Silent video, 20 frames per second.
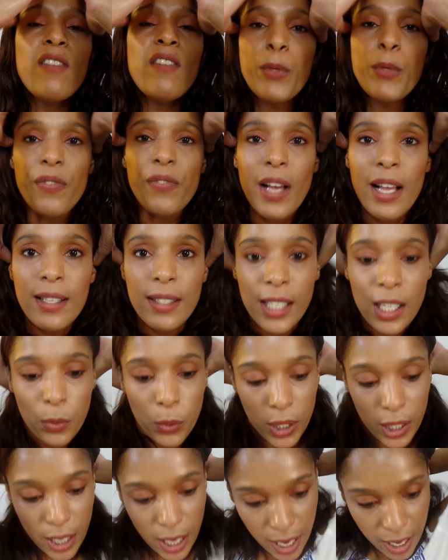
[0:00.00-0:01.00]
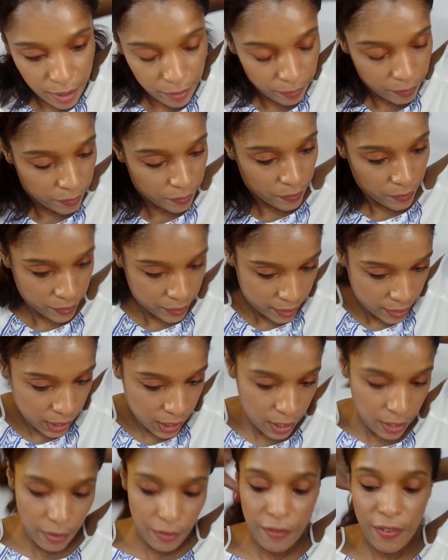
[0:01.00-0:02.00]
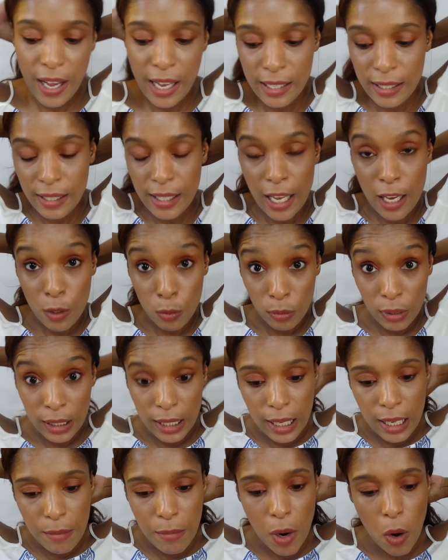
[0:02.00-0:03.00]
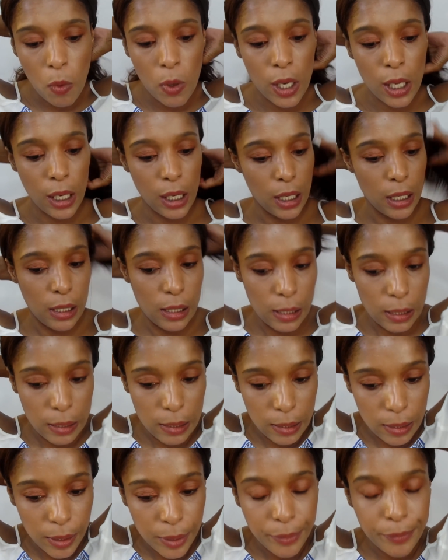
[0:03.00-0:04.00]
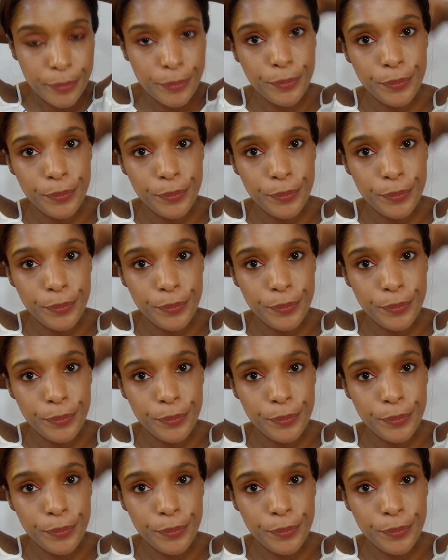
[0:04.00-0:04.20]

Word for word: vamos fazer o quê? Fazer um double cleansing